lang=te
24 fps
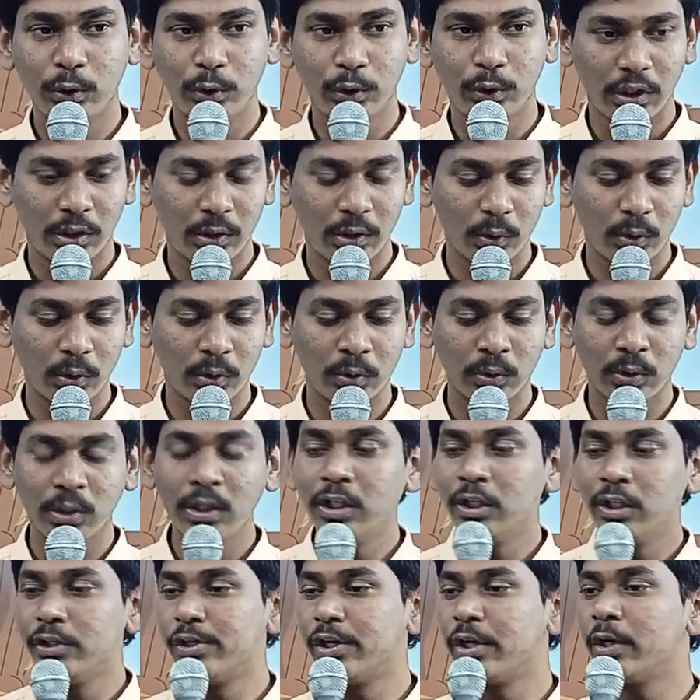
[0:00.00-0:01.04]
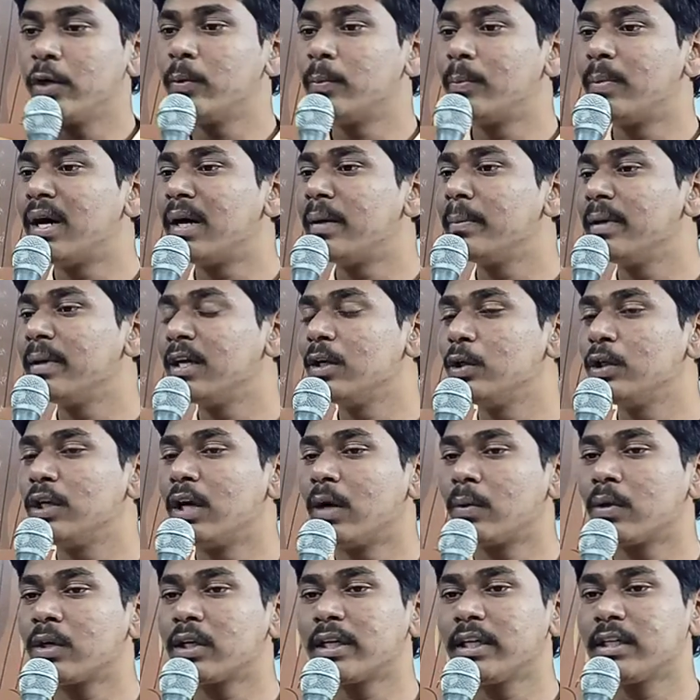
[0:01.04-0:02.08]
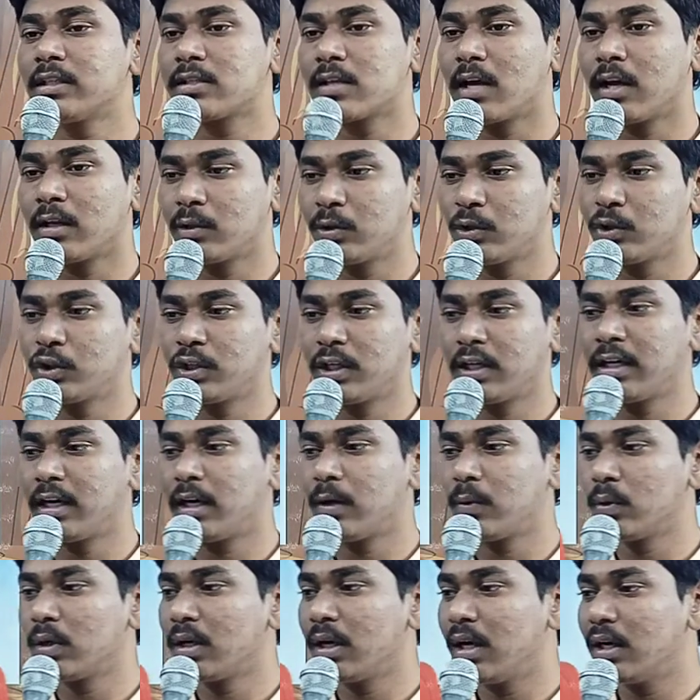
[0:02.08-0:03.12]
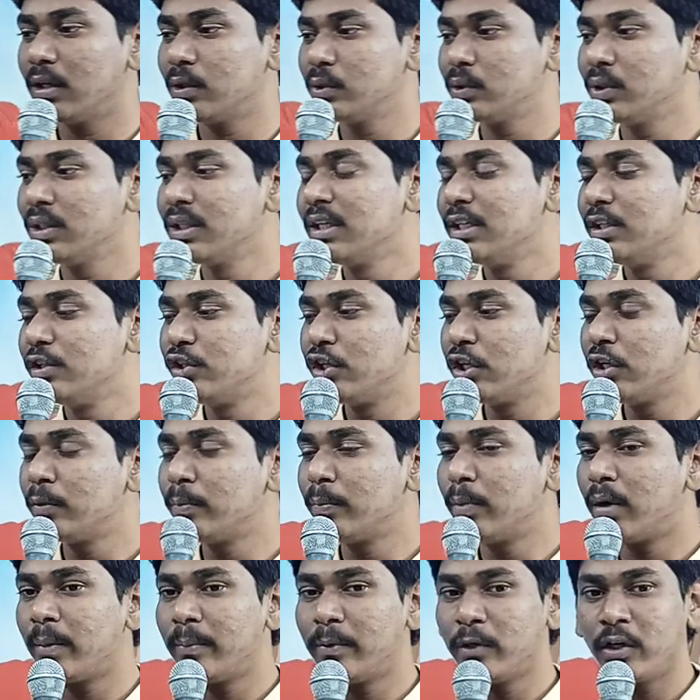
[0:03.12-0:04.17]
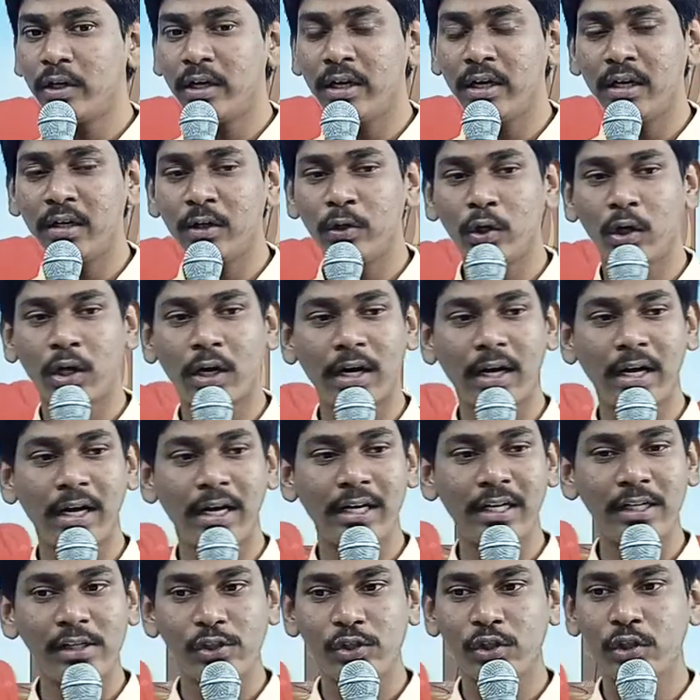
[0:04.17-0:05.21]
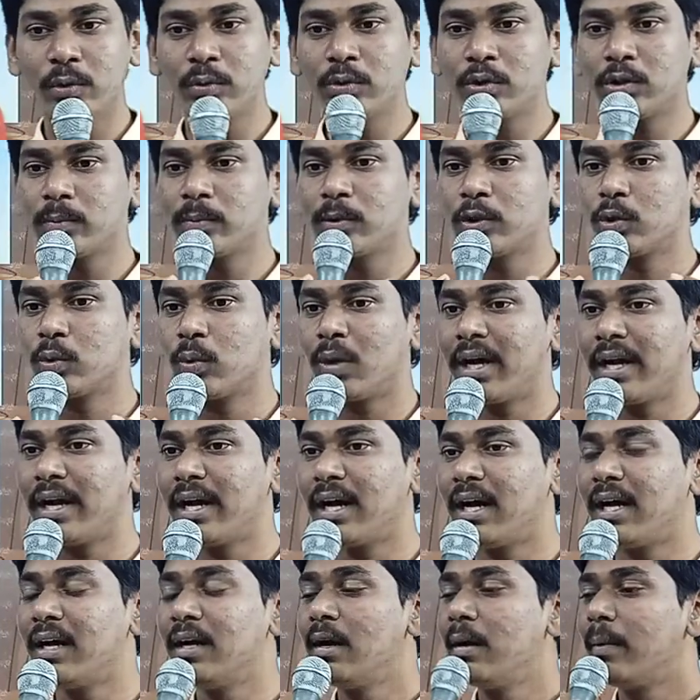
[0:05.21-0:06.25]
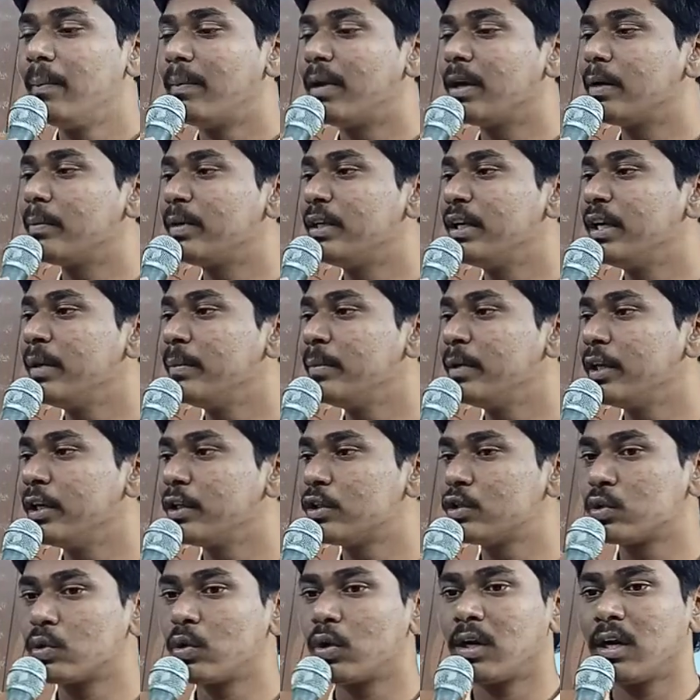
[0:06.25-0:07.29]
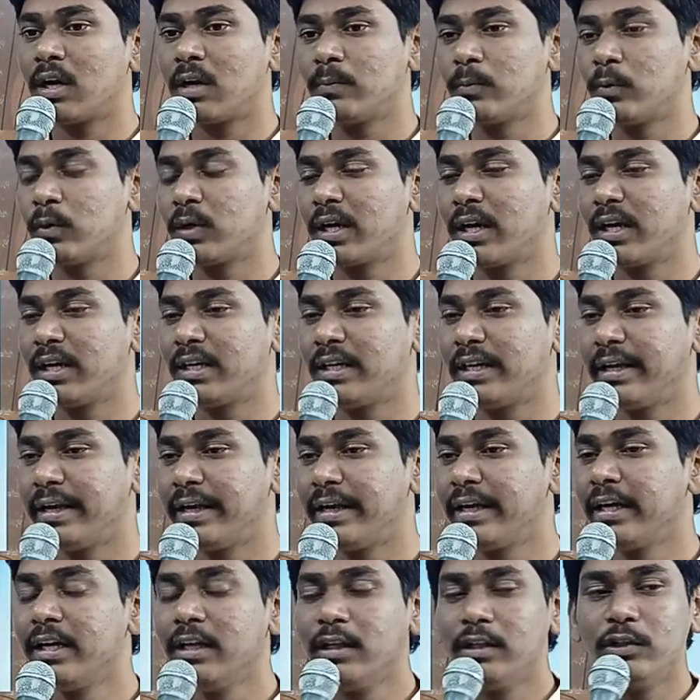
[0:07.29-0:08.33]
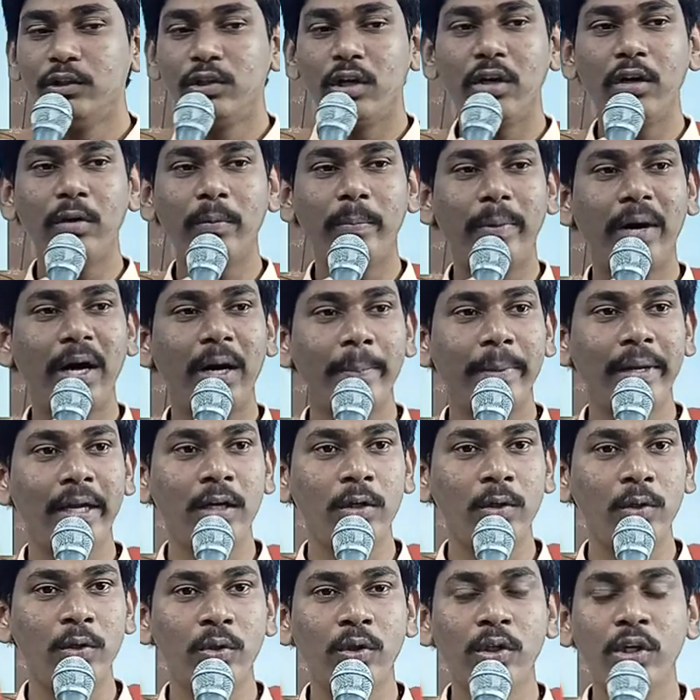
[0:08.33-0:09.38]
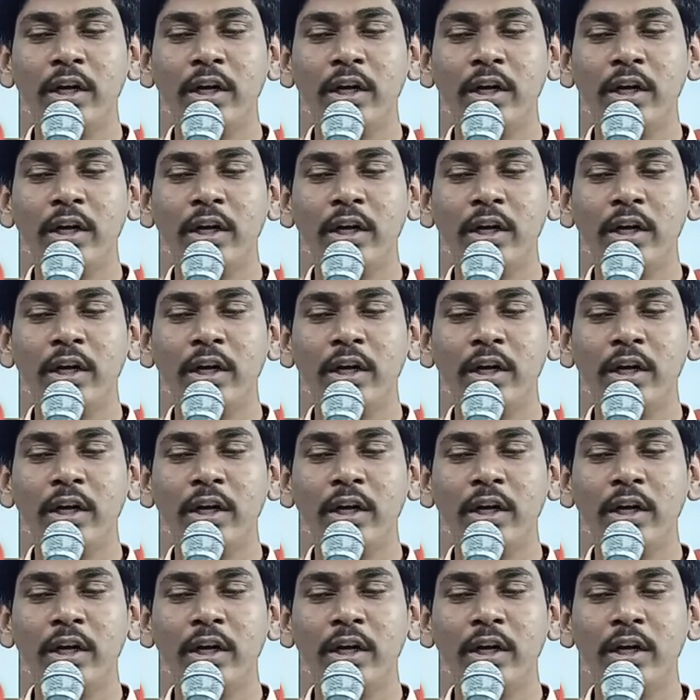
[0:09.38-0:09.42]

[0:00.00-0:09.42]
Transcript: జరుగును జెరుబాబేలు ఎవరికి సాదృశ్యంగా ఉన్నాడు జెరుబాబేలు యొక్క జీవితం ద్వారా మనం ఏమి నేర్చుకోగలము అంటే జెరుబాబేలు